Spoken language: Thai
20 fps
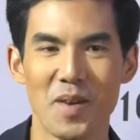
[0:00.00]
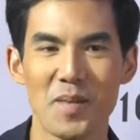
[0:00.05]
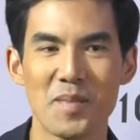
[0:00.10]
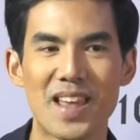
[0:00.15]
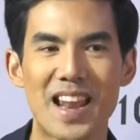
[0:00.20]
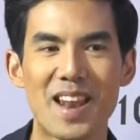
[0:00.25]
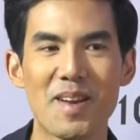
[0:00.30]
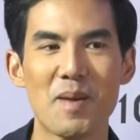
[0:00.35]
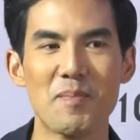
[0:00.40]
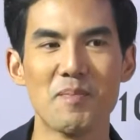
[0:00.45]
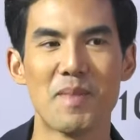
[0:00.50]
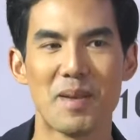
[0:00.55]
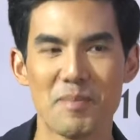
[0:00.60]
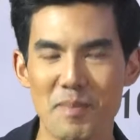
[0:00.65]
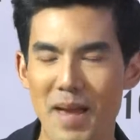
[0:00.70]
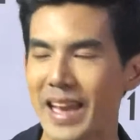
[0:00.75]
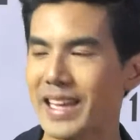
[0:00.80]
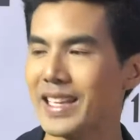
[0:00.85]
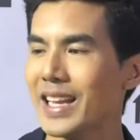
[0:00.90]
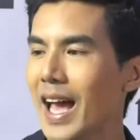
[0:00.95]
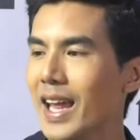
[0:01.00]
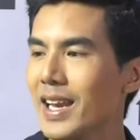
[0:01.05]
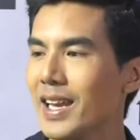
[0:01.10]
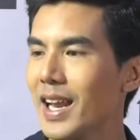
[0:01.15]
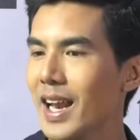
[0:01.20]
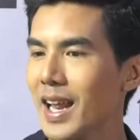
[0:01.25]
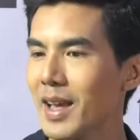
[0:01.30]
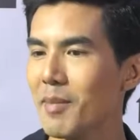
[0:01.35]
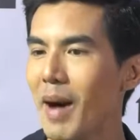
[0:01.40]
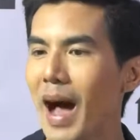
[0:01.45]
มันมีอะไรแบบแมทๆกัน
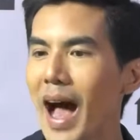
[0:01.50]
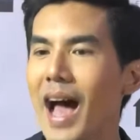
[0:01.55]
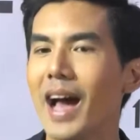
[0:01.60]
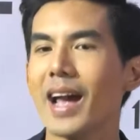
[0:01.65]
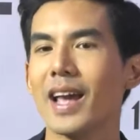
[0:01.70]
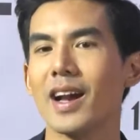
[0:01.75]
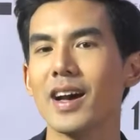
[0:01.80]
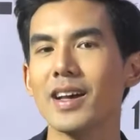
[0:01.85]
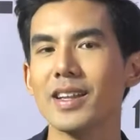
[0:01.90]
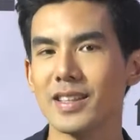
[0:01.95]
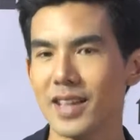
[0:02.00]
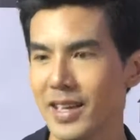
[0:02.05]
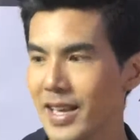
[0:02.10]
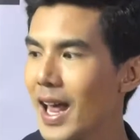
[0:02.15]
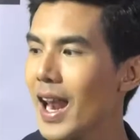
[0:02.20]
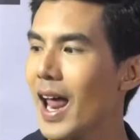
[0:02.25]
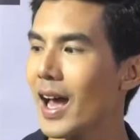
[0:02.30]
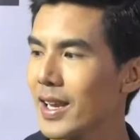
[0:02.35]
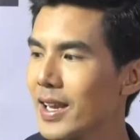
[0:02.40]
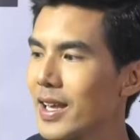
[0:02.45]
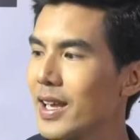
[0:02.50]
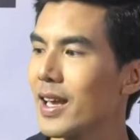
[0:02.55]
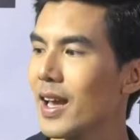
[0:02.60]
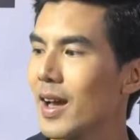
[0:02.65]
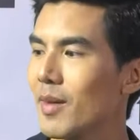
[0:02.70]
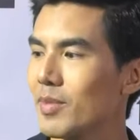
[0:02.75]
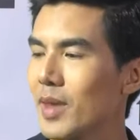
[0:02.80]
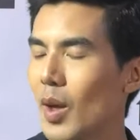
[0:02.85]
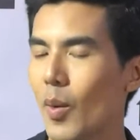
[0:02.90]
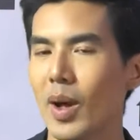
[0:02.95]
อะไรบ้างเนี่ยก็ก็น่ารักดี
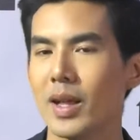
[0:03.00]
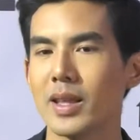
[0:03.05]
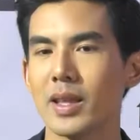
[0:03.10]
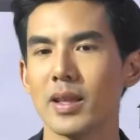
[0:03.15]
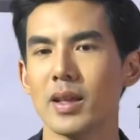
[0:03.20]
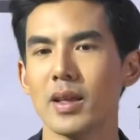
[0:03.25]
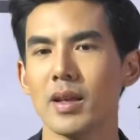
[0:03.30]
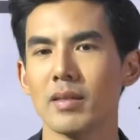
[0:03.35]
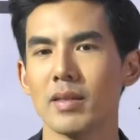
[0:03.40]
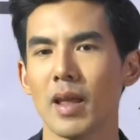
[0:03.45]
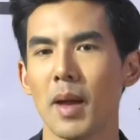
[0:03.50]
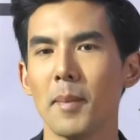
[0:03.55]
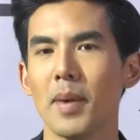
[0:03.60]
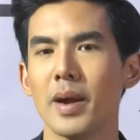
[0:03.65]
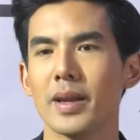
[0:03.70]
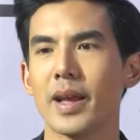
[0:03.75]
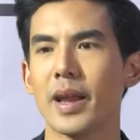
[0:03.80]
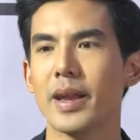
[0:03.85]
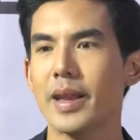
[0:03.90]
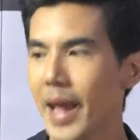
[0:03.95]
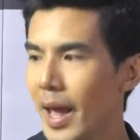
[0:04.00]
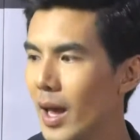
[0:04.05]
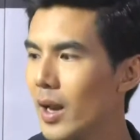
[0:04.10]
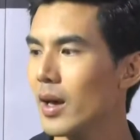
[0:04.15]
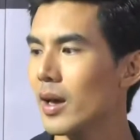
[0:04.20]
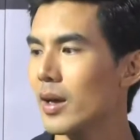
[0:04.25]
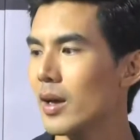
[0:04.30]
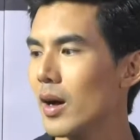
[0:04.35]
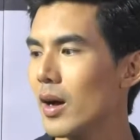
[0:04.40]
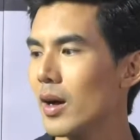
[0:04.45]
ครับ แต่ว่าถ้าเหมือนกันเดะ
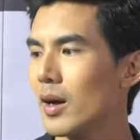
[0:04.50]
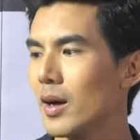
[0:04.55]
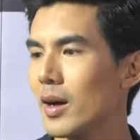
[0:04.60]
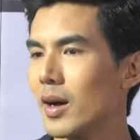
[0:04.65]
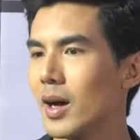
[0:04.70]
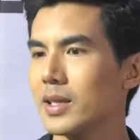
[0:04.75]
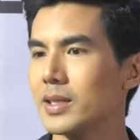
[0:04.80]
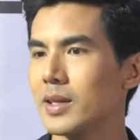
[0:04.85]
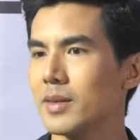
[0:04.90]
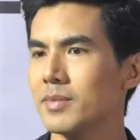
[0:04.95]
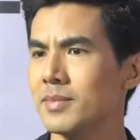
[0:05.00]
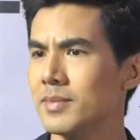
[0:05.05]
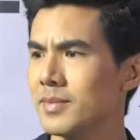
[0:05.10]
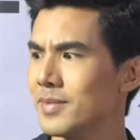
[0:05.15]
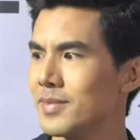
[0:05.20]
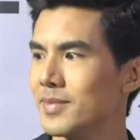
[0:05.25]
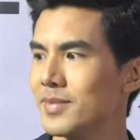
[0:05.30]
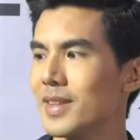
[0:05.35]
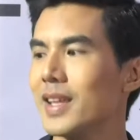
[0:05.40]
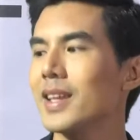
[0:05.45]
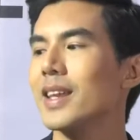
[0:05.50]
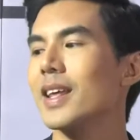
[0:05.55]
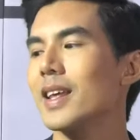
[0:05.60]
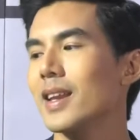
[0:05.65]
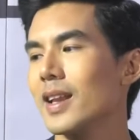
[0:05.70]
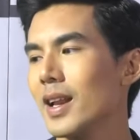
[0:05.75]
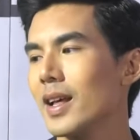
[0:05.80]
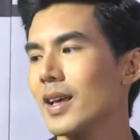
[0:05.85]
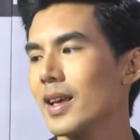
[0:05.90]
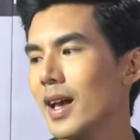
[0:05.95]
เลยก็ก็อาจจะหึนิ
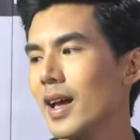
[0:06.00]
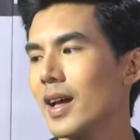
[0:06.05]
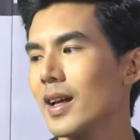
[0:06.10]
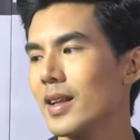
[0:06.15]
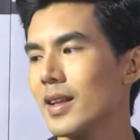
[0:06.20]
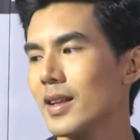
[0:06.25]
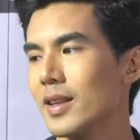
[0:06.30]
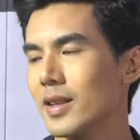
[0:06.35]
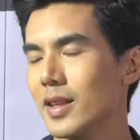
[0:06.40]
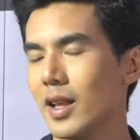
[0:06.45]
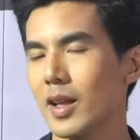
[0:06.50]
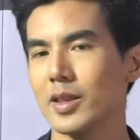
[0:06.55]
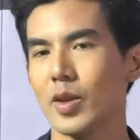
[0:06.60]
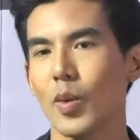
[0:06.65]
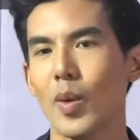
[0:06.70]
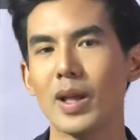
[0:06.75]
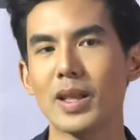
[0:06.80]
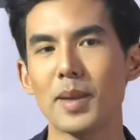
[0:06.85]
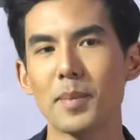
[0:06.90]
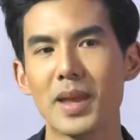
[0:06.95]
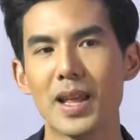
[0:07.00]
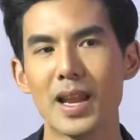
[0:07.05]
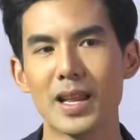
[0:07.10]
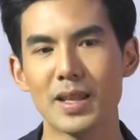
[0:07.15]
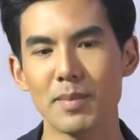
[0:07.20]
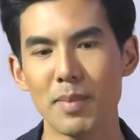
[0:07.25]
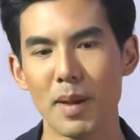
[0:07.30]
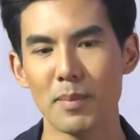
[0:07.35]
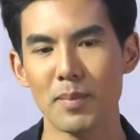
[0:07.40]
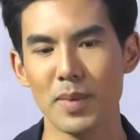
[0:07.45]
ดๆอะไรเงี้ยแต่แต่ว่าถ้ามีอะไร
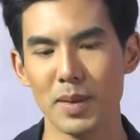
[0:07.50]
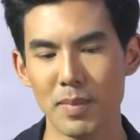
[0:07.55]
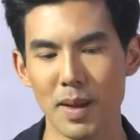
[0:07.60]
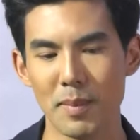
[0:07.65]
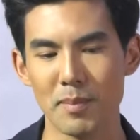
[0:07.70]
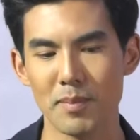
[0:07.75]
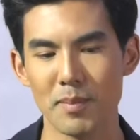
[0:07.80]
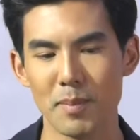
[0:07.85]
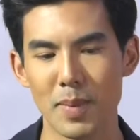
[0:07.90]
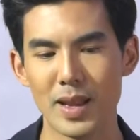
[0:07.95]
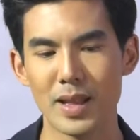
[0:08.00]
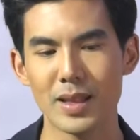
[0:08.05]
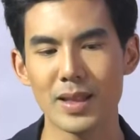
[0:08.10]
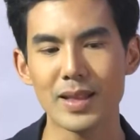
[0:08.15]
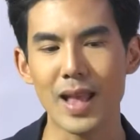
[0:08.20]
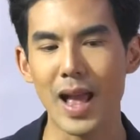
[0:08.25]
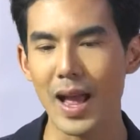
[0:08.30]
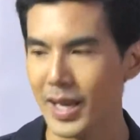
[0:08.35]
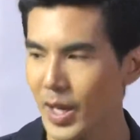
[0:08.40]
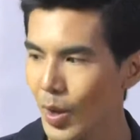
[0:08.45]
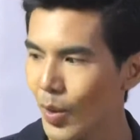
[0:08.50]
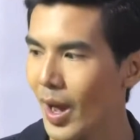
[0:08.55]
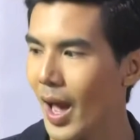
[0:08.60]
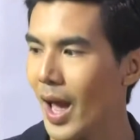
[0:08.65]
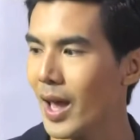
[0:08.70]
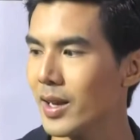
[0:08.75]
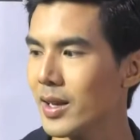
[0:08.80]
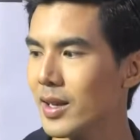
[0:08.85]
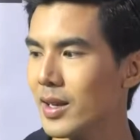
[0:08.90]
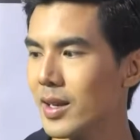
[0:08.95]
ที่แบบเหมือนแบบไปในทิศทางเดียว
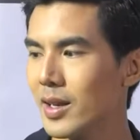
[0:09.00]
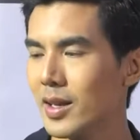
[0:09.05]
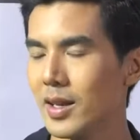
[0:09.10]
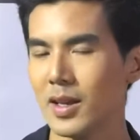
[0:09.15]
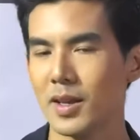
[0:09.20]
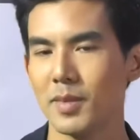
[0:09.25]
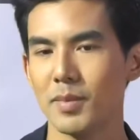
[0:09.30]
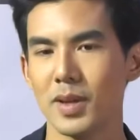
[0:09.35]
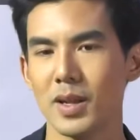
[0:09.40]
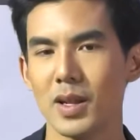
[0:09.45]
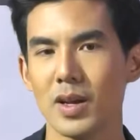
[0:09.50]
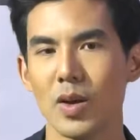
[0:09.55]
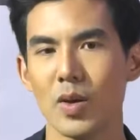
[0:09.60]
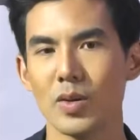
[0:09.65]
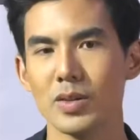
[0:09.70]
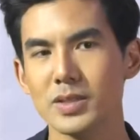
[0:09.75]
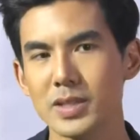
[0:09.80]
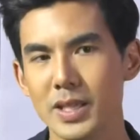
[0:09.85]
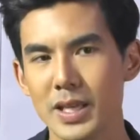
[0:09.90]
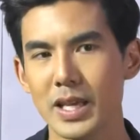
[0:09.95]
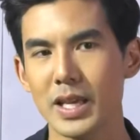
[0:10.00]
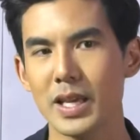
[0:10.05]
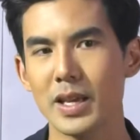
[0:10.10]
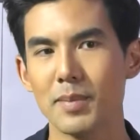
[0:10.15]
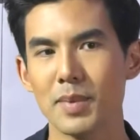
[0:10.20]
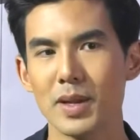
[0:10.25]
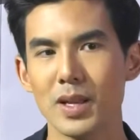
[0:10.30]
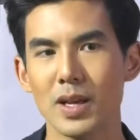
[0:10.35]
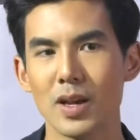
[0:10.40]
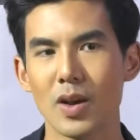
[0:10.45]
กันเป็นเรื่องของสี
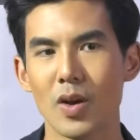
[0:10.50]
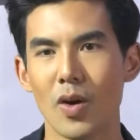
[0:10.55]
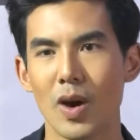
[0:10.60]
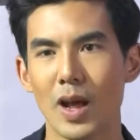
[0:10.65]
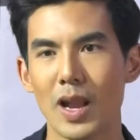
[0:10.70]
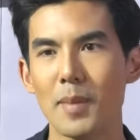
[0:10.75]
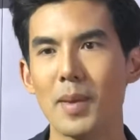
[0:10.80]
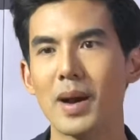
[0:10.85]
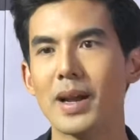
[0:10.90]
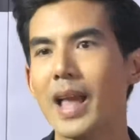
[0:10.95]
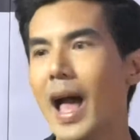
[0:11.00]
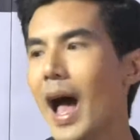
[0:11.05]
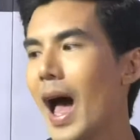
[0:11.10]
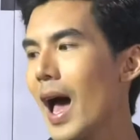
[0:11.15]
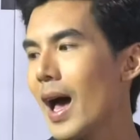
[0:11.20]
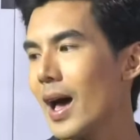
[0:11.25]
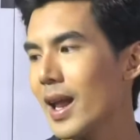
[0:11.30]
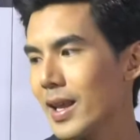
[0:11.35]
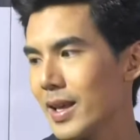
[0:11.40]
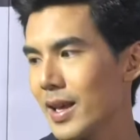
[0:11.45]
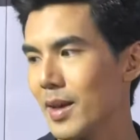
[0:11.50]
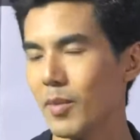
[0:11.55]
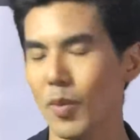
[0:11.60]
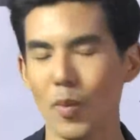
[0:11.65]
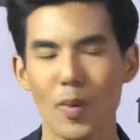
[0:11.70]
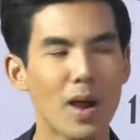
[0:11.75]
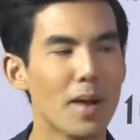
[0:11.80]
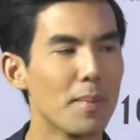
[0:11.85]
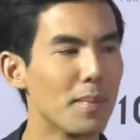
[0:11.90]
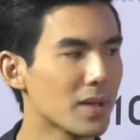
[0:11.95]
เป็นเรื่องของอะไรบางอย่างอะไรเงี้ยผ
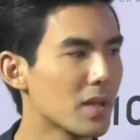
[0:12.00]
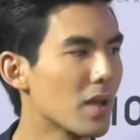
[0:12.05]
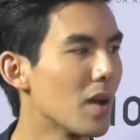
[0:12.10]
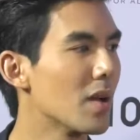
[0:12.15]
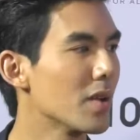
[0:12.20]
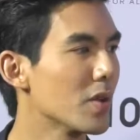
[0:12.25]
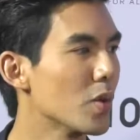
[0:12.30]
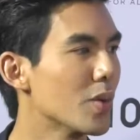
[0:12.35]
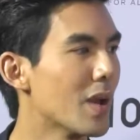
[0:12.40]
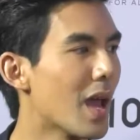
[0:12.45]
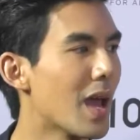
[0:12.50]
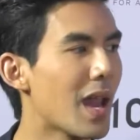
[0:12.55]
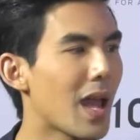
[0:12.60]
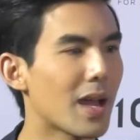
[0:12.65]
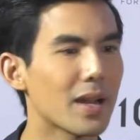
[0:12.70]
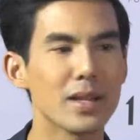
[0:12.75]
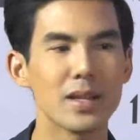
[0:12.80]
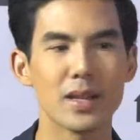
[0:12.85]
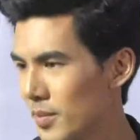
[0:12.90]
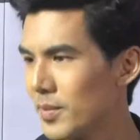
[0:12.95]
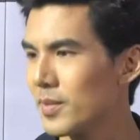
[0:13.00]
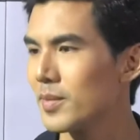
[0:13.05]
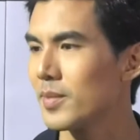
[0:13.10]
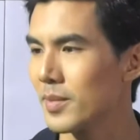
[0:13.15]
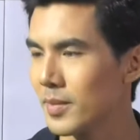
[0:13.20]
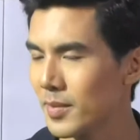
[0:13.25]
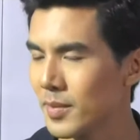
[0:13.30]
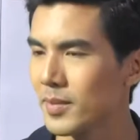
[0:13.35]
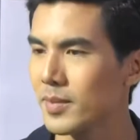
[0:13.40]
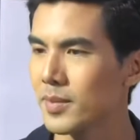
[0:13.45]
มว่าก็มันก็ดูน่ารักดี
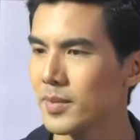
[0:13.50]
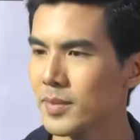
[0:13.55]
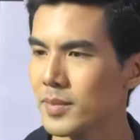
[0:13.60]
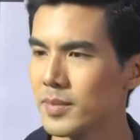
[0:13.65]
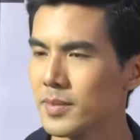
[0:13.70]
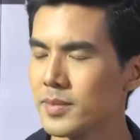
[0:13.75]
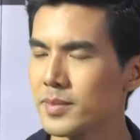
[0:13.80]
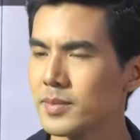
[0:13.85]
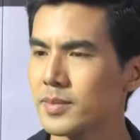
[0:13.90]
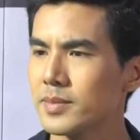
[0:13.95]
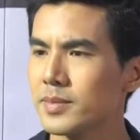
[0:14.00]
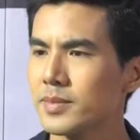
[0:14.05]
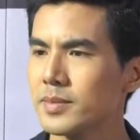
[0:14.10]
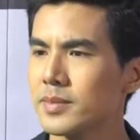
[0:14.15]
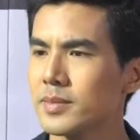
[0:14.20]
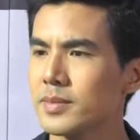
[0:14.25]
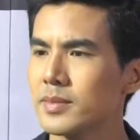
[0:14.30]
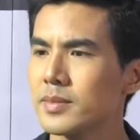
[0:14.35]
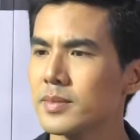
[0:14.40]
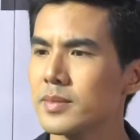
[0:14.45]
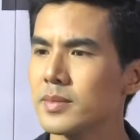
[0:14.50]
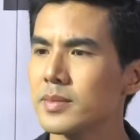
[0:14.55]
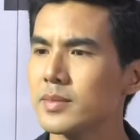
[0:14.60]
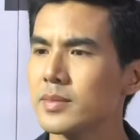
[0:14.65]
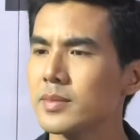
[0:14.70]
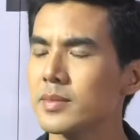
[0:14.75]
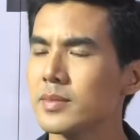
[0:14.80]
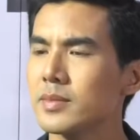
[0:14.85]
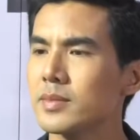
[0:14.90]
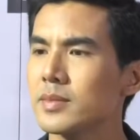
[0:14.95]
ป็นเยอะขึ้นก็เลยพาไปหาแม่ซะ
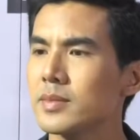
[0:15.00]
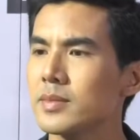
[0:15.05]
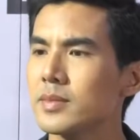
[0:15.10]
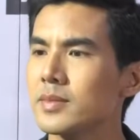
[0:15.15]
เลย